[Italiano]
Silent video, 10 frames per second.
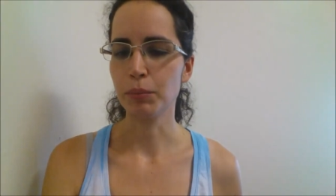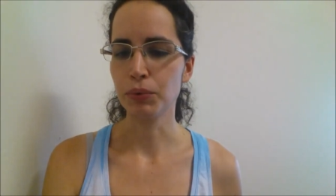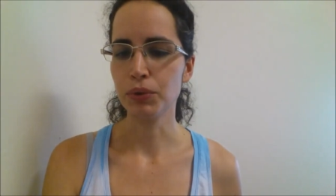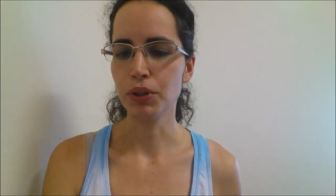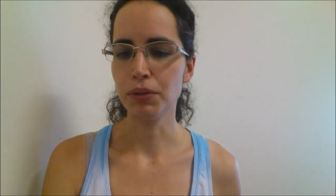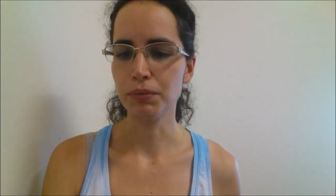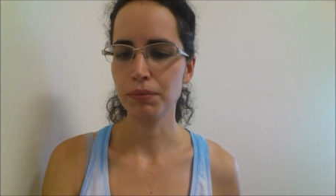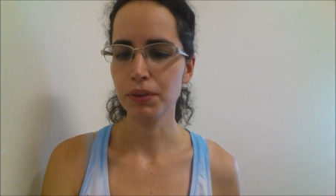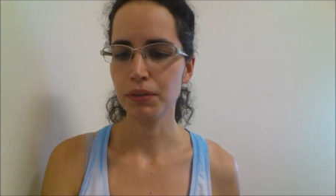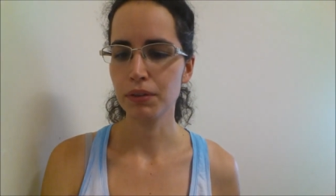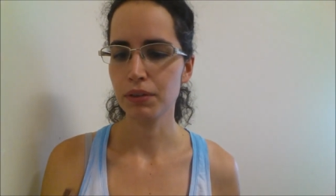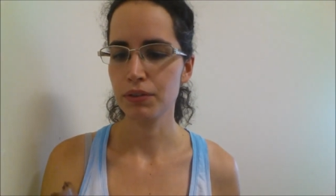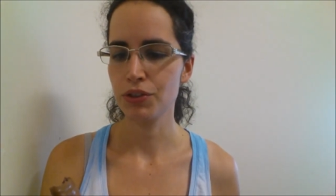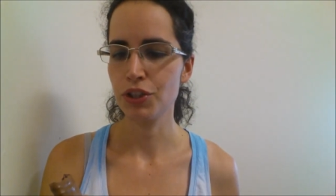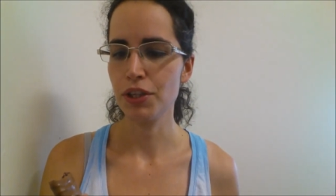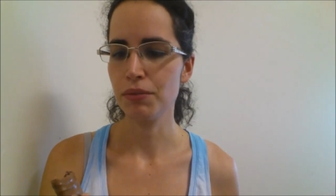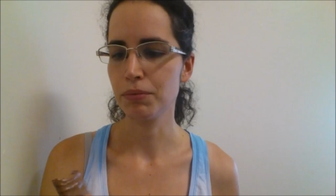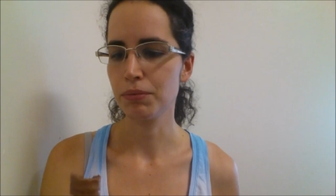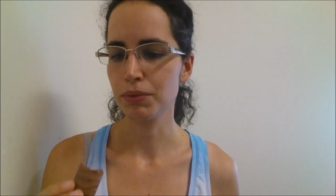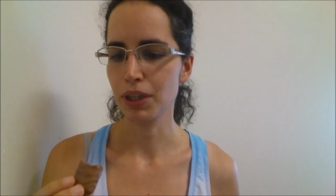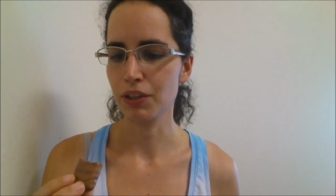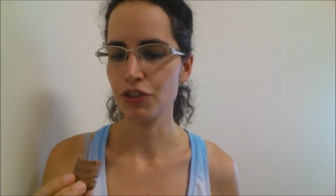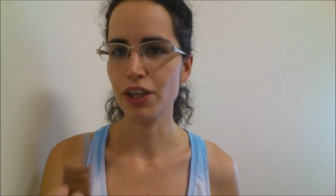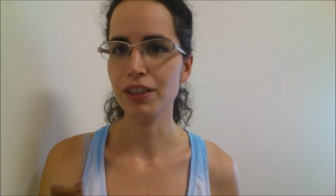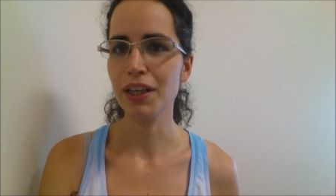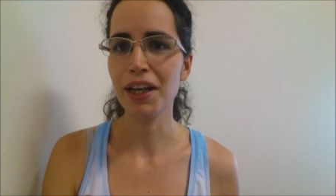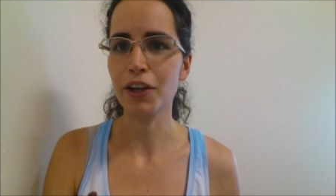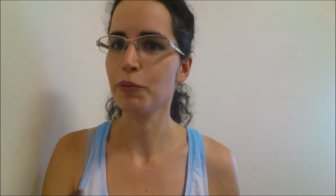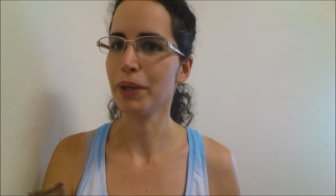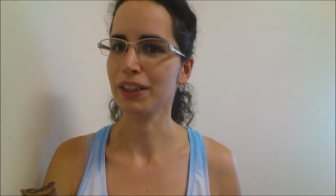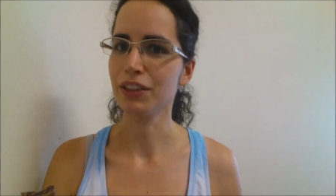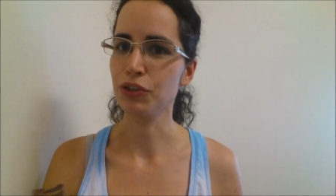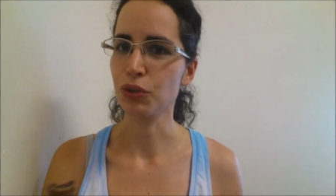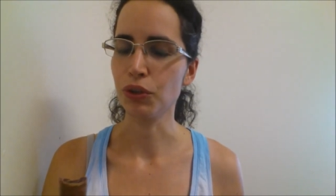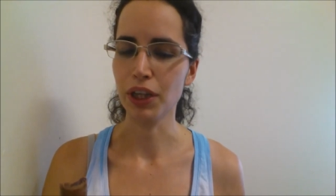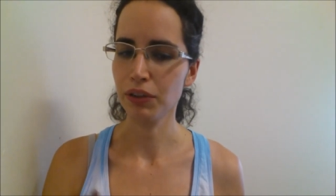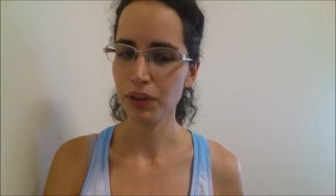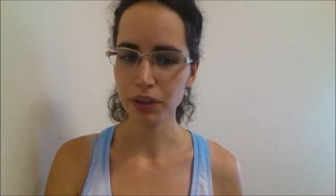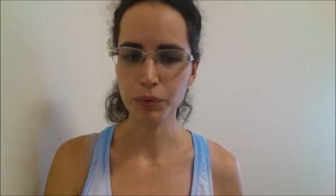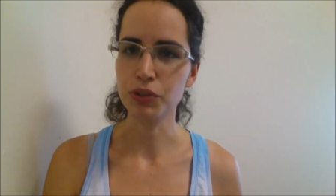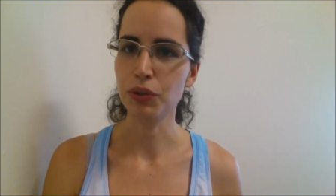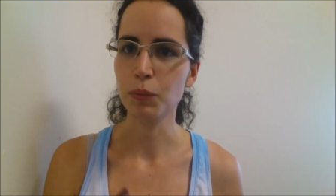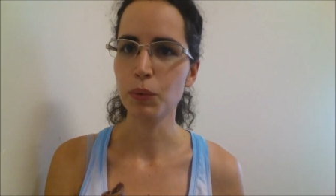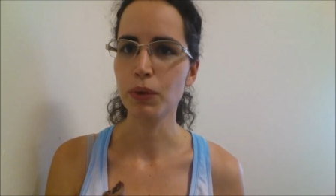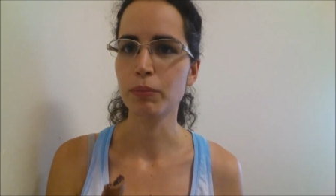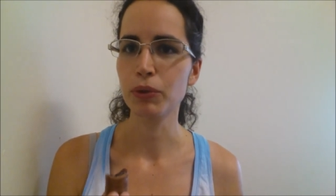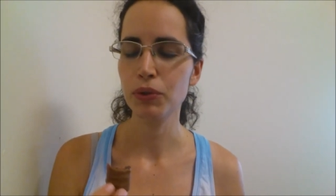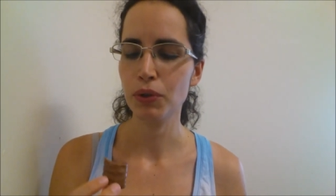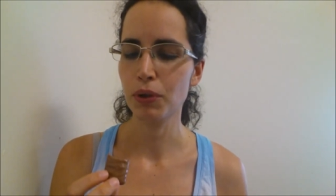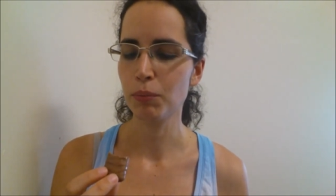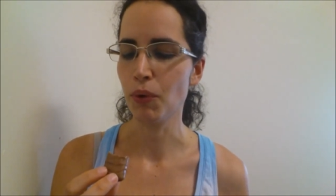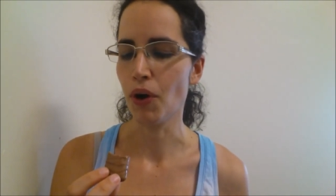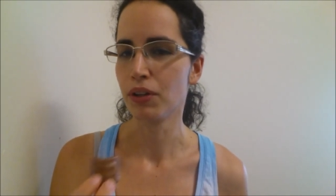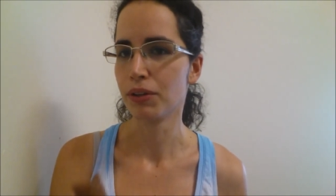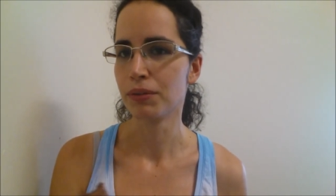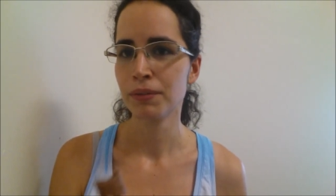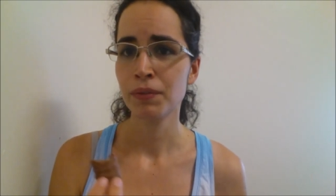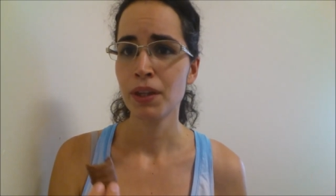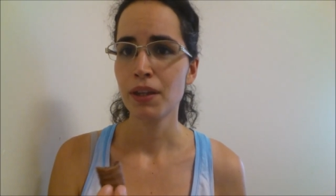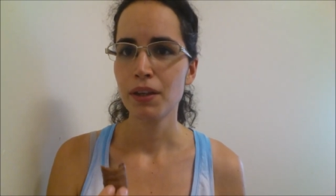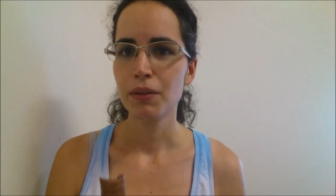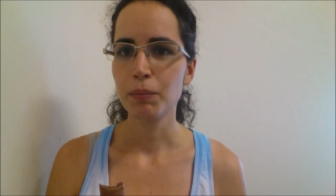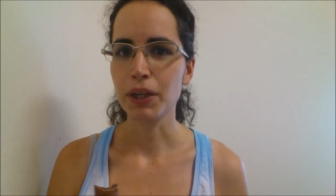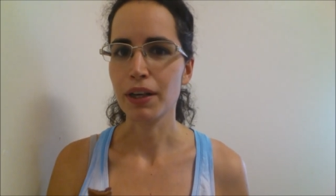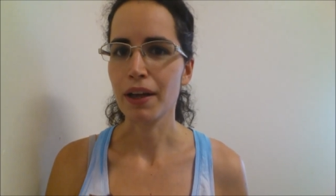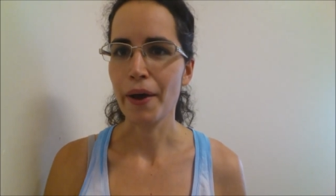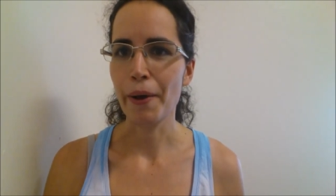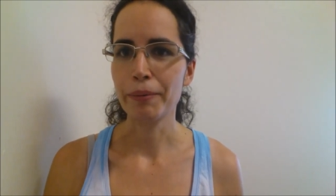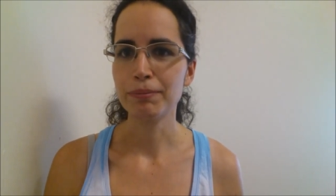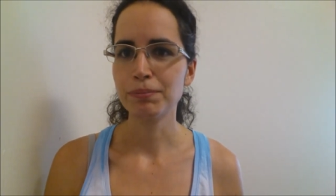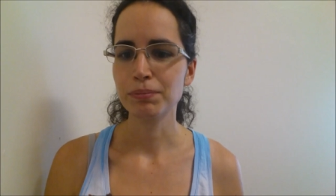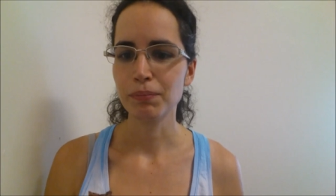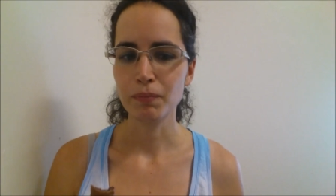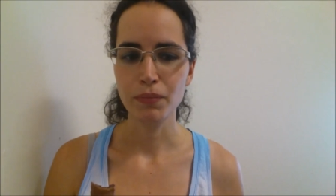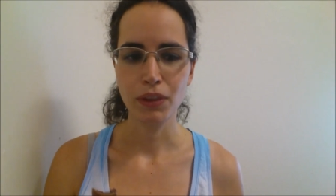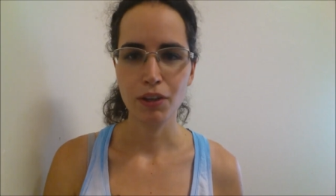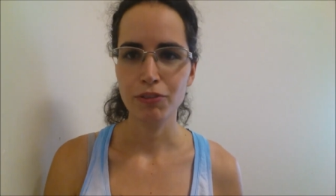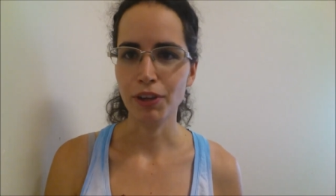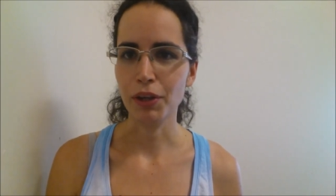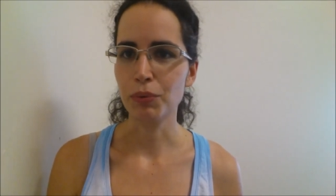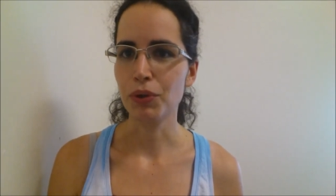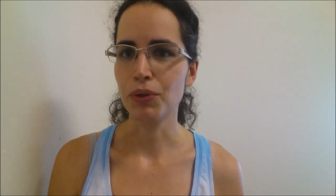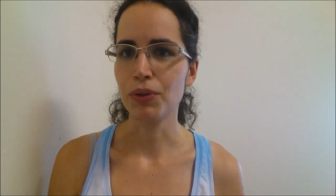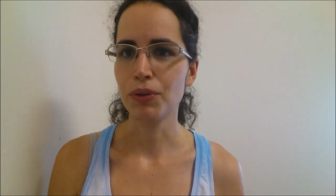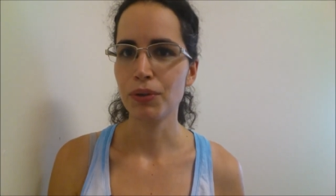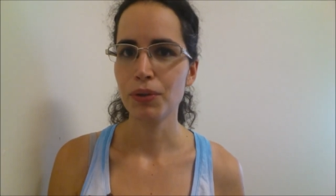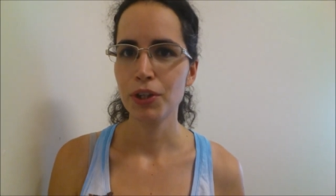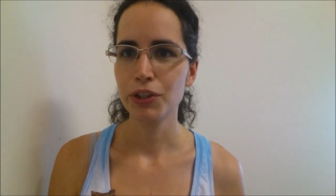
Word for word: appunto una gelatina ricoperta di cioccolato, anche questo comunque è molto buono per um, fare uno,